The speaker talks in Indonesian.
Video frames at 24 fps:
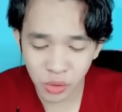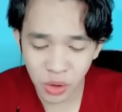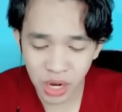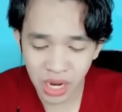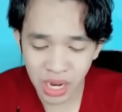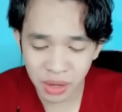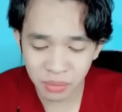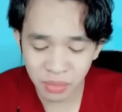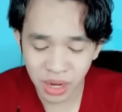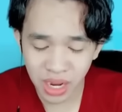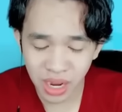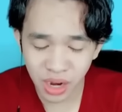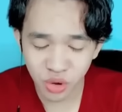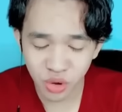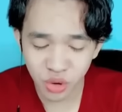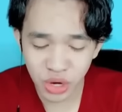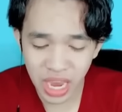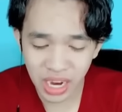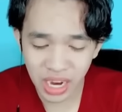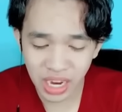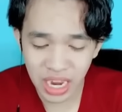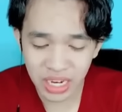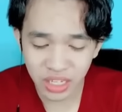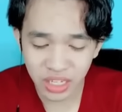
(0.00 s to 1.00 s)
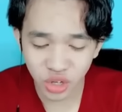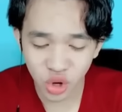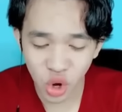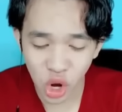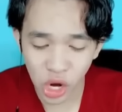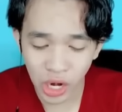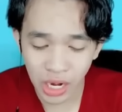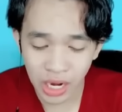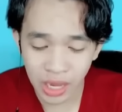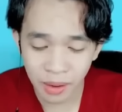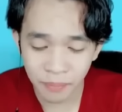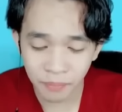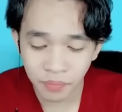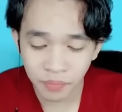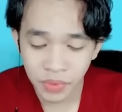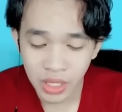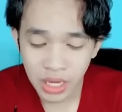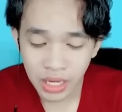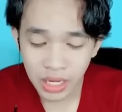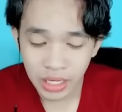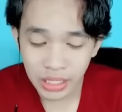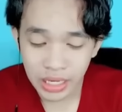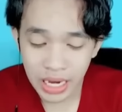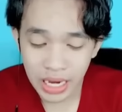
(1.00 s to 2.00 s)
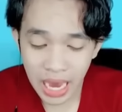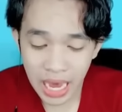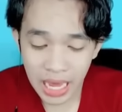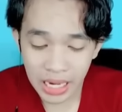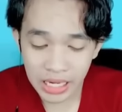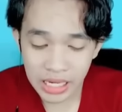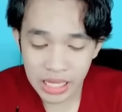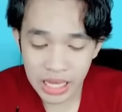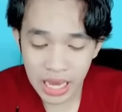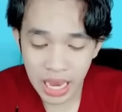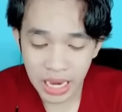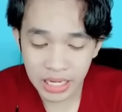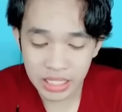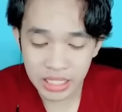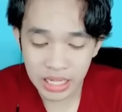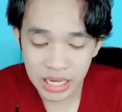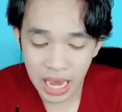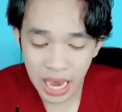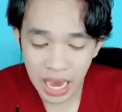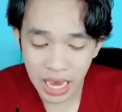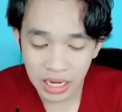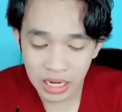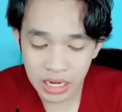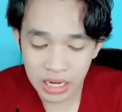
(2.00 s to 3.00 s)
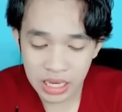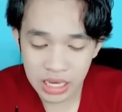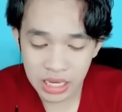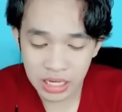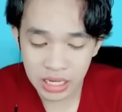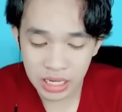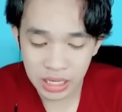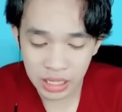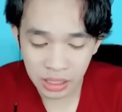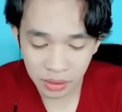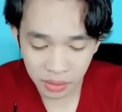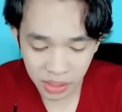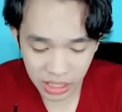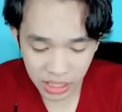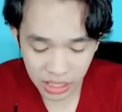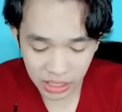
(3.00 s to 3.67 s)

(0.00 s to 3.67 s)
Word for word: Aku akan menggunakan Golem dari Agent Ali ini.